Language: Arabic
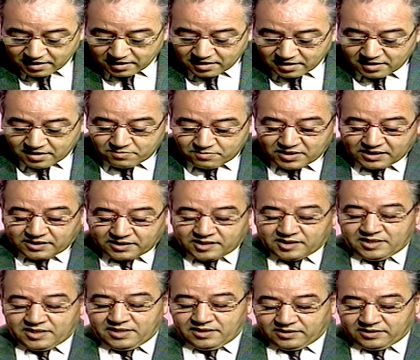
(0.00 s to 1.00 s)
آه، من
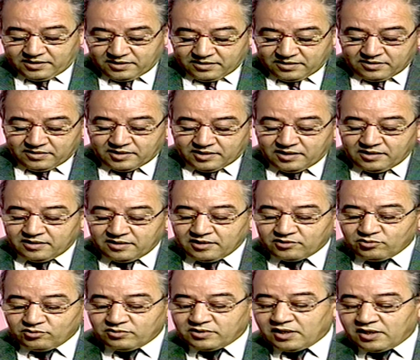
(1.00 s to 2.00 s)
تزنيت آه، سيدة
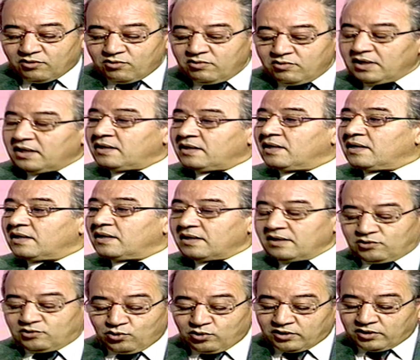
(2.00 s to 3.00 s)
تقول إنها
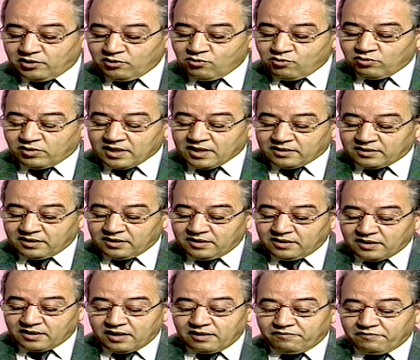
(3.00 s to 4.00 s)
تخطئ
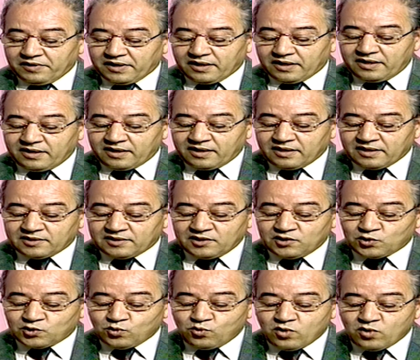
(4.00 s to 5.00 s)
كثيرا في قراءة
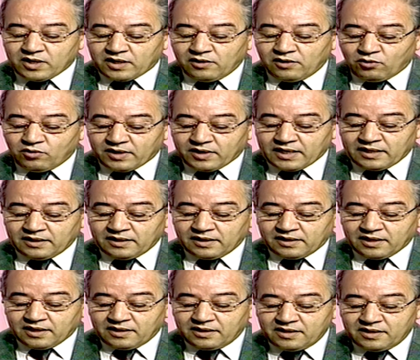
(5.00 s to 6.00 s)
سور القرآن
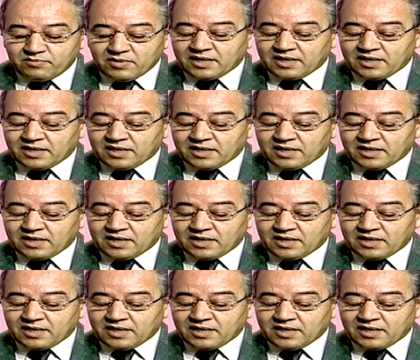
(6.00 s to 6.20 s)
الكريم